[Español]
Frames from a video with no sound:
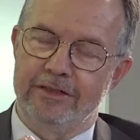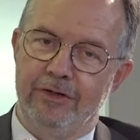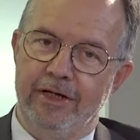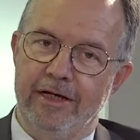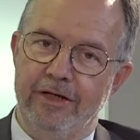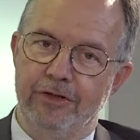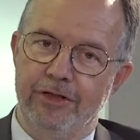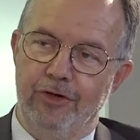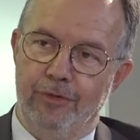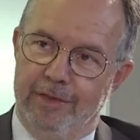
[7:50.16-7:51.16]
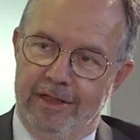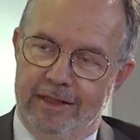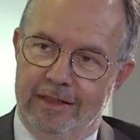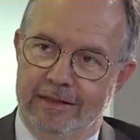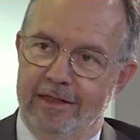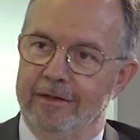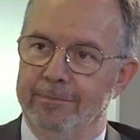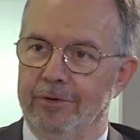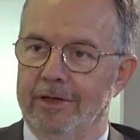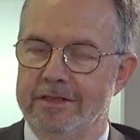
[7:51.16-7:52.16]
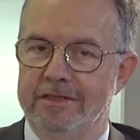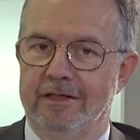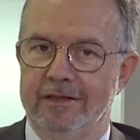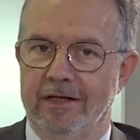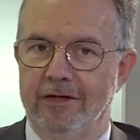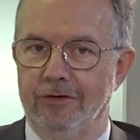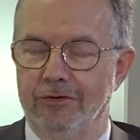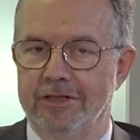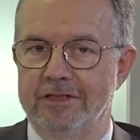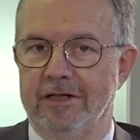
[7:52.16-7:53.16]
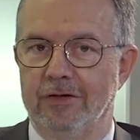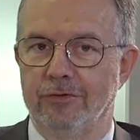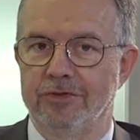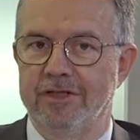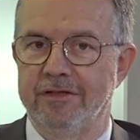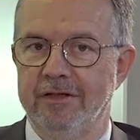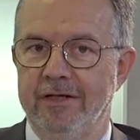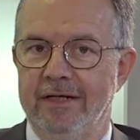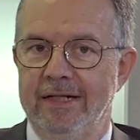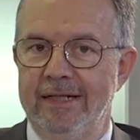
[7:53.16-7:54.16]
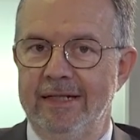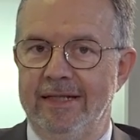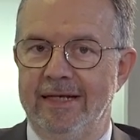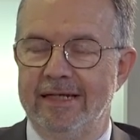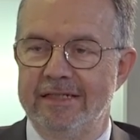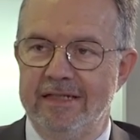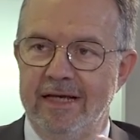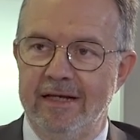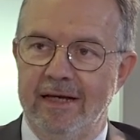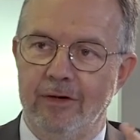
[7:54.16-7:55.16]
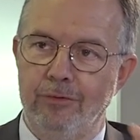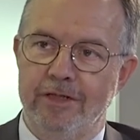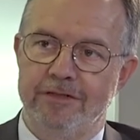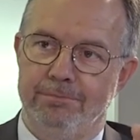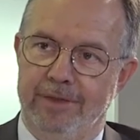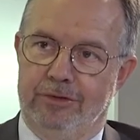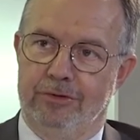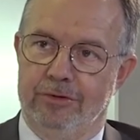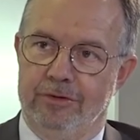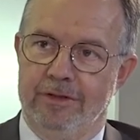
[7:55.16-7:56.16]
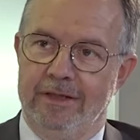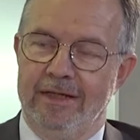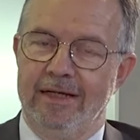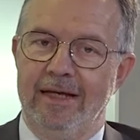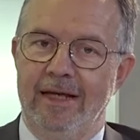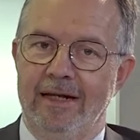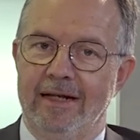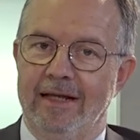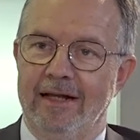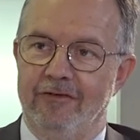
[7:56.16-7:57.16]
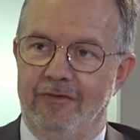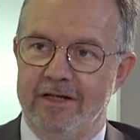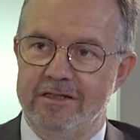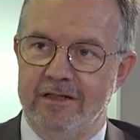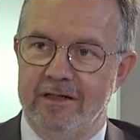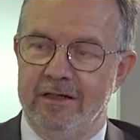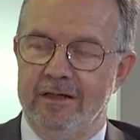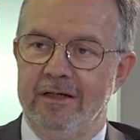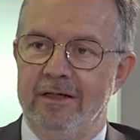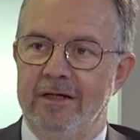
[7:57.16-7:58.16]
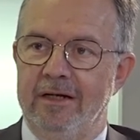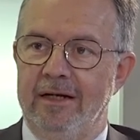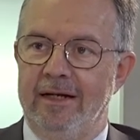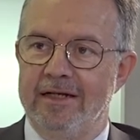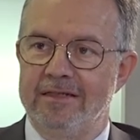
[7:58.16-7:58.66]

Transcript: teoría que yo tengo mía de andar por casa, que quiero contrastar con usted, de que si hay algún aspecto en el que la frase las